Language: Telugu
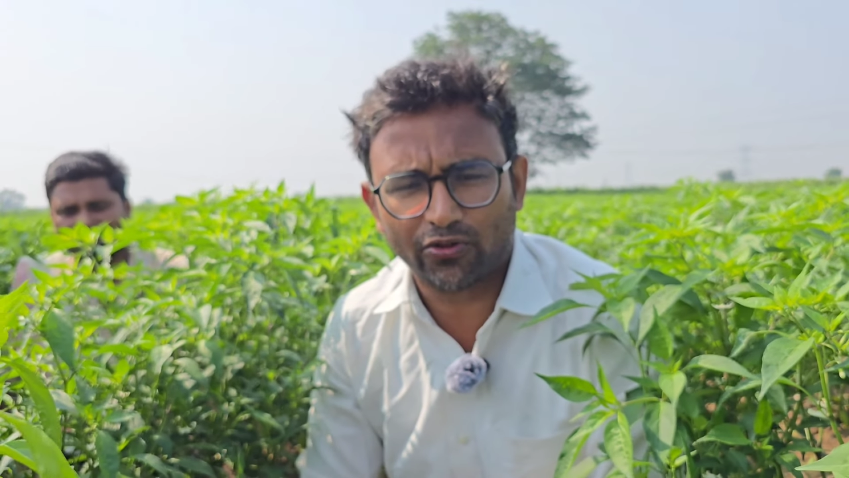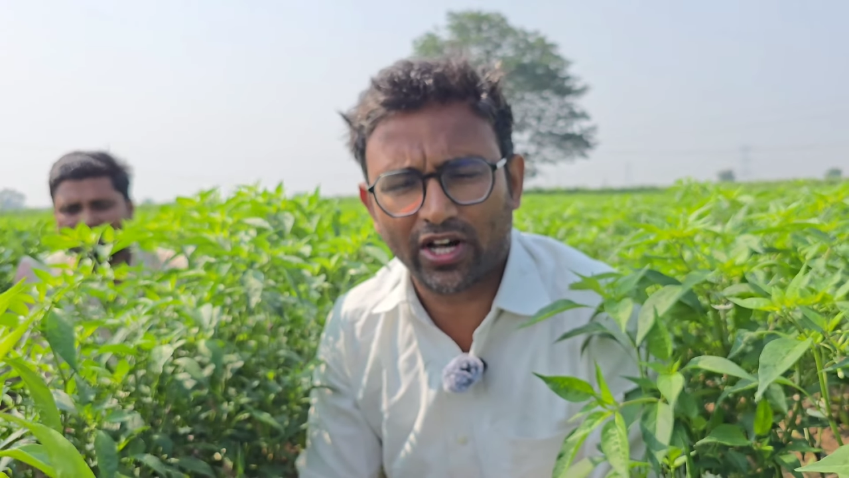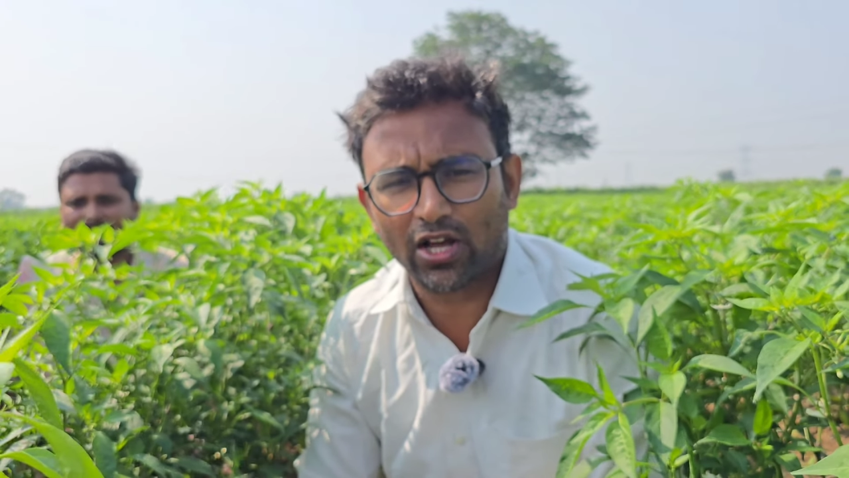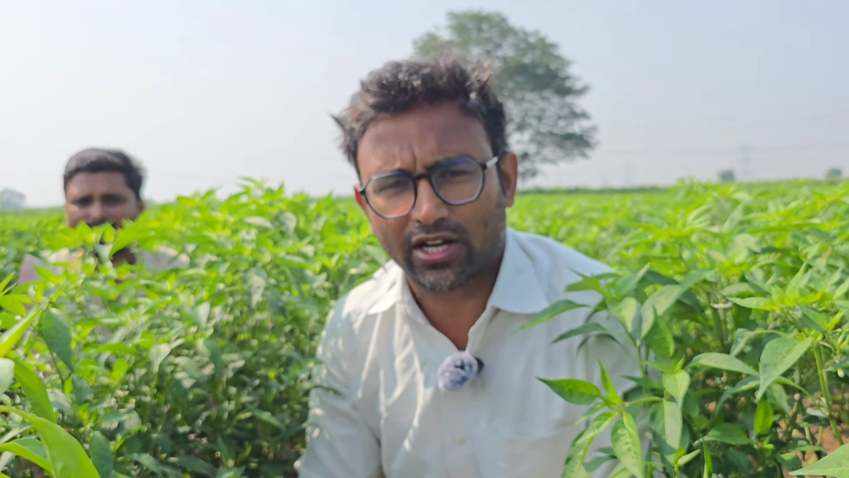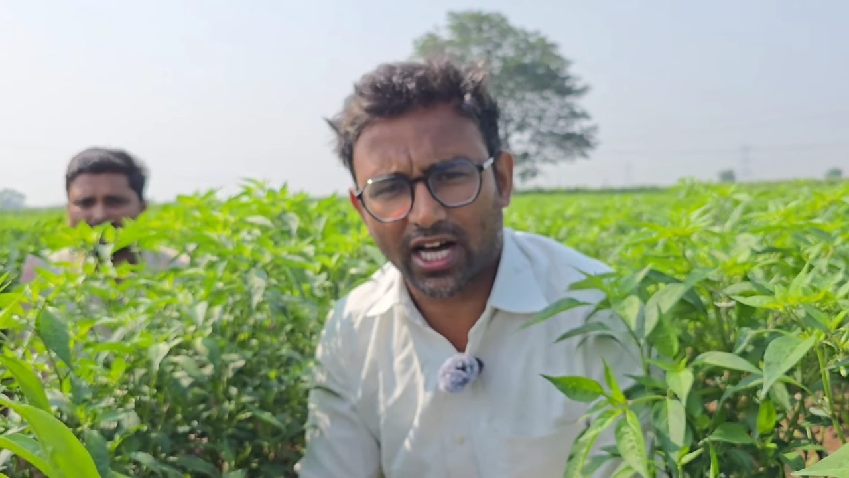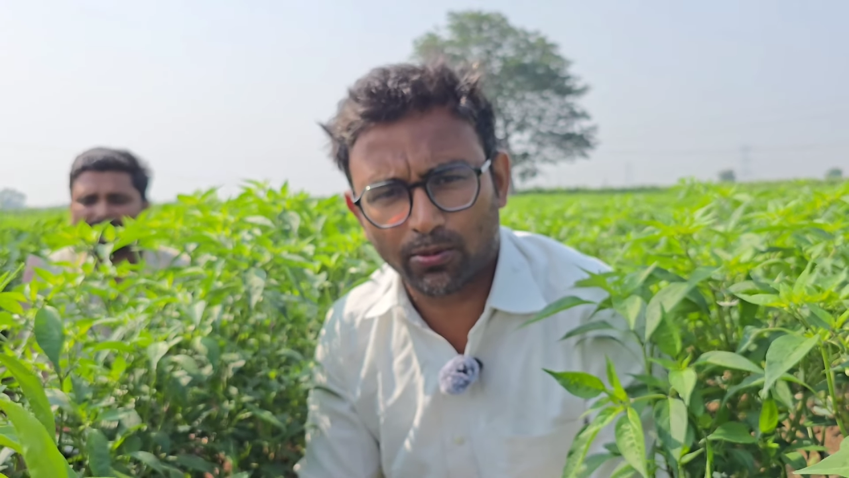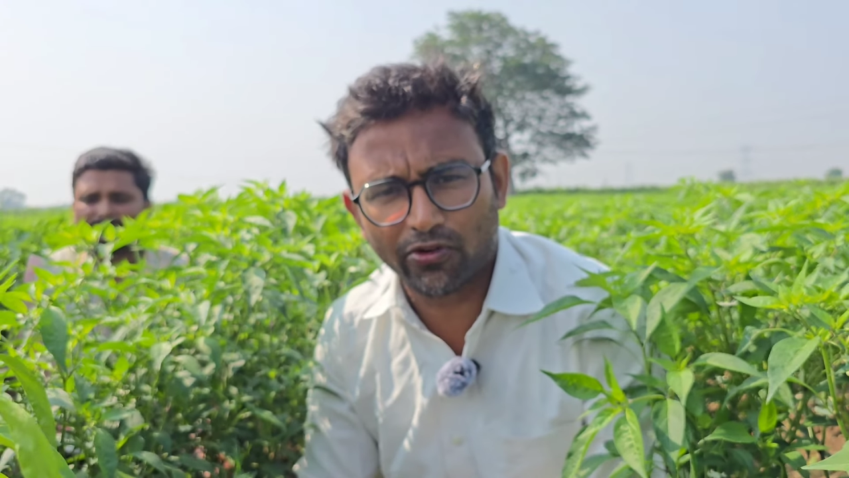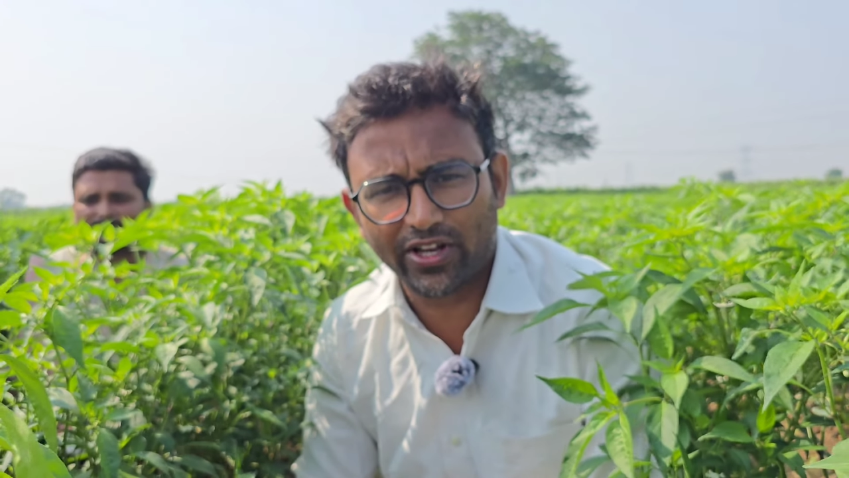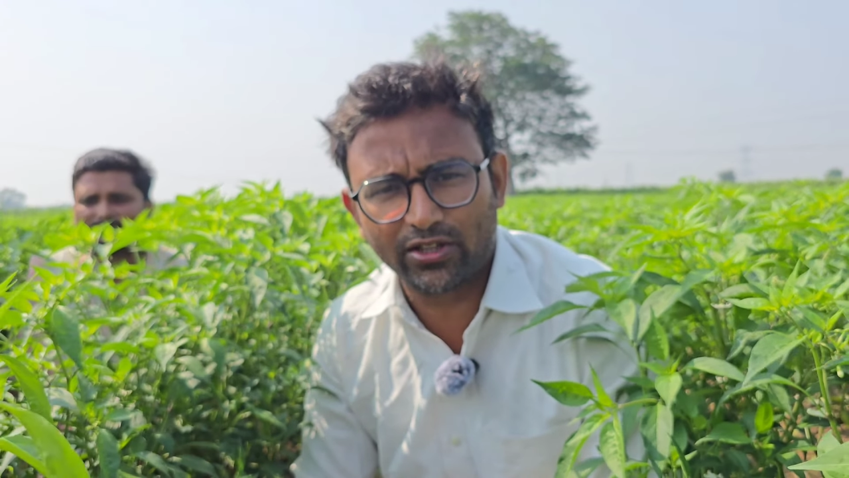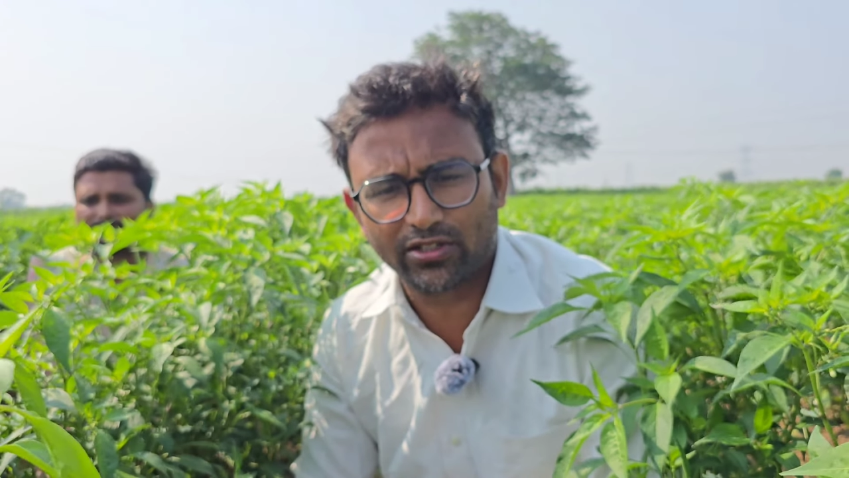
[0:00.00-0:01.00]
వాళ్ళ యొక్క
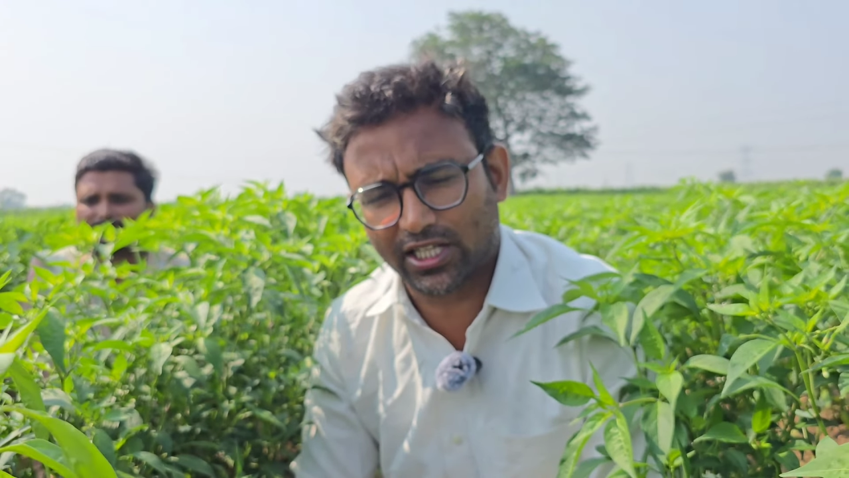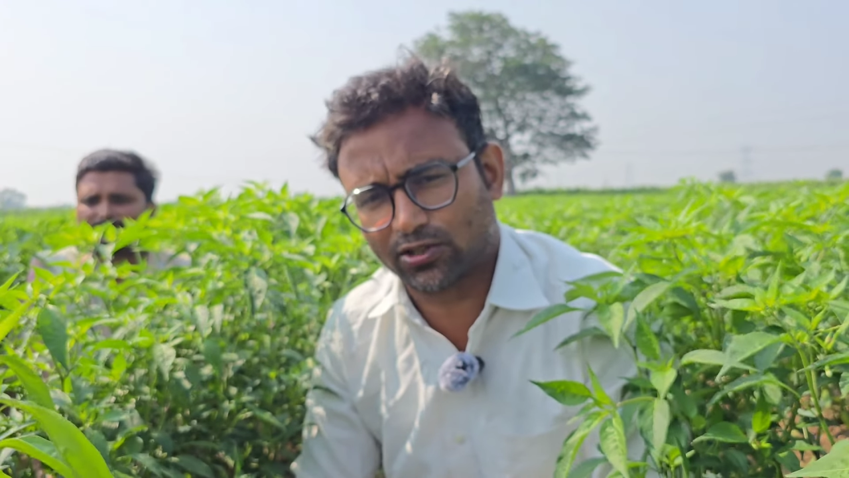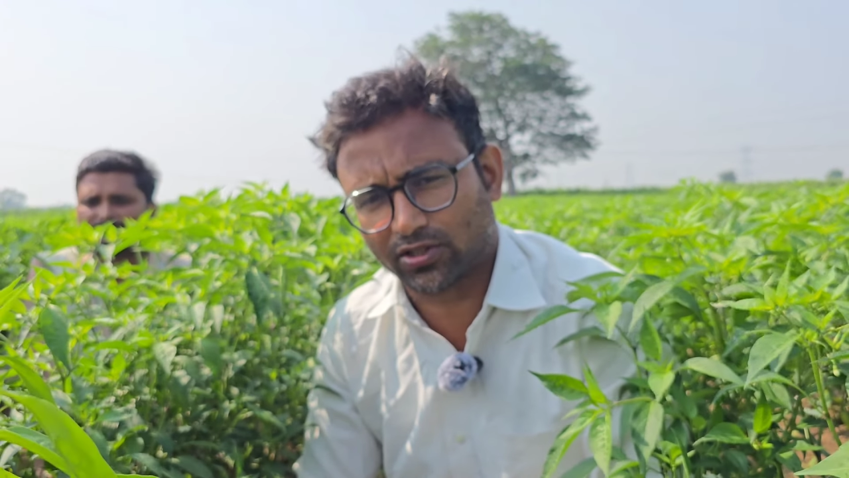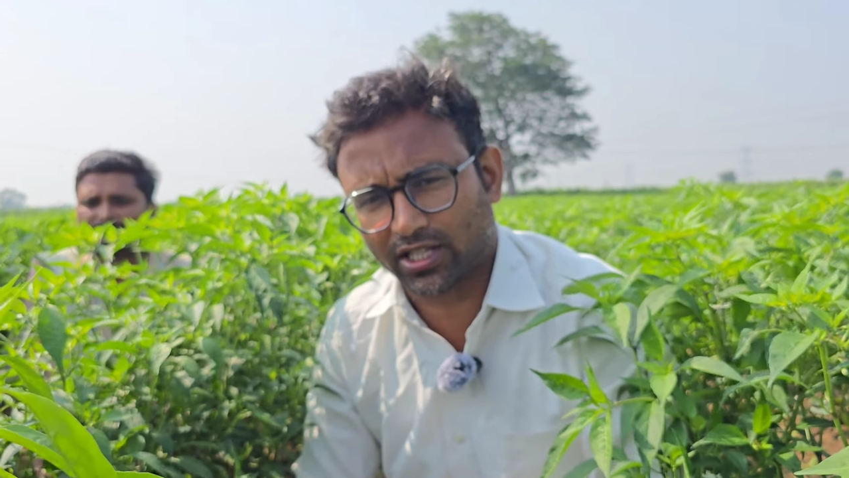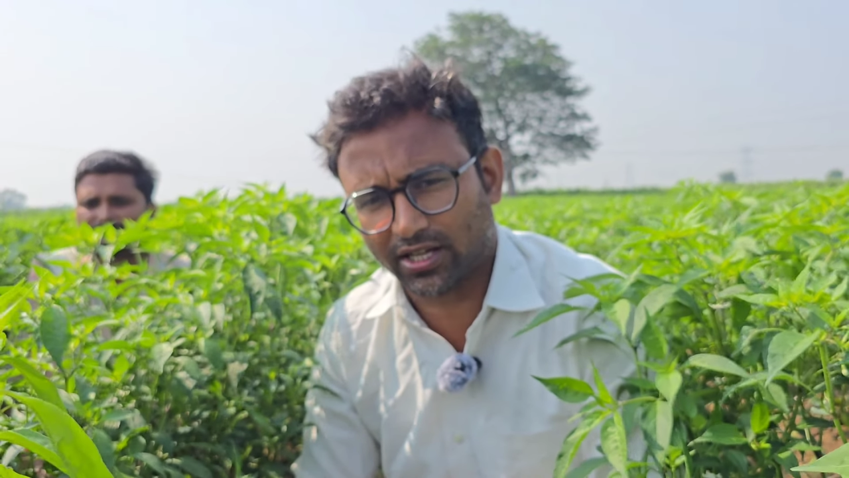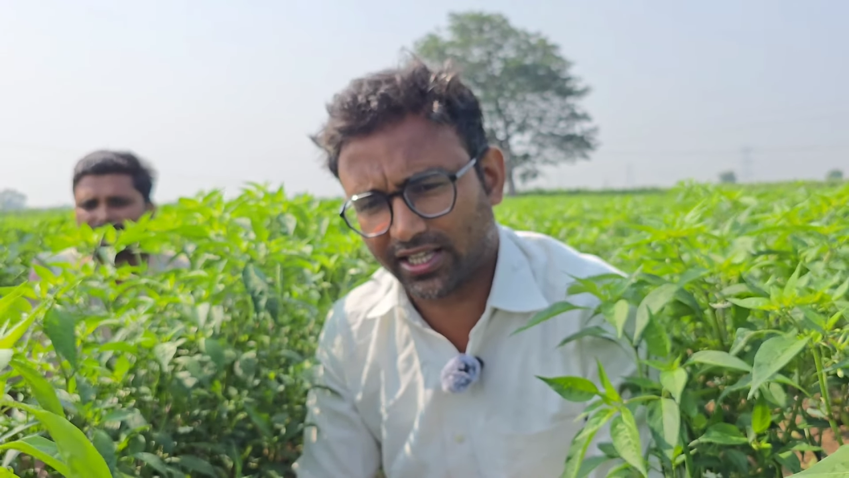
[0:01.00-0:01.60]
అనుభవం ఏందో తెలుసుకుందాం